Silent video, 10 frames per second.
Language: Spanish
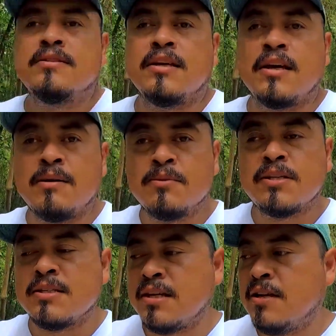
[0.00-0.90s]
Si
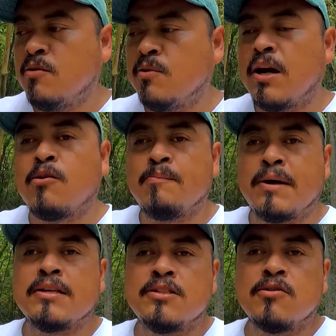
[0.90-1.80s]
queremos hacer una
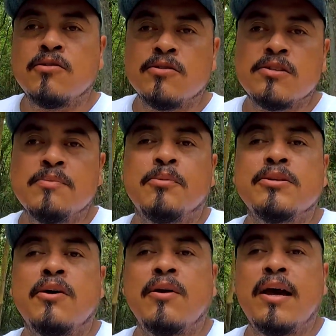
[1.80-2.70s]
comparación con los
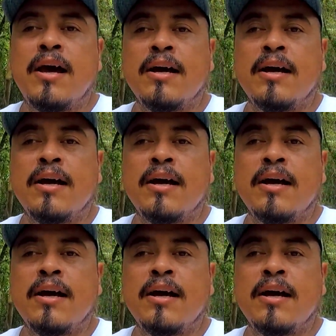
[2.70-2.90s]
tiempos de ahora,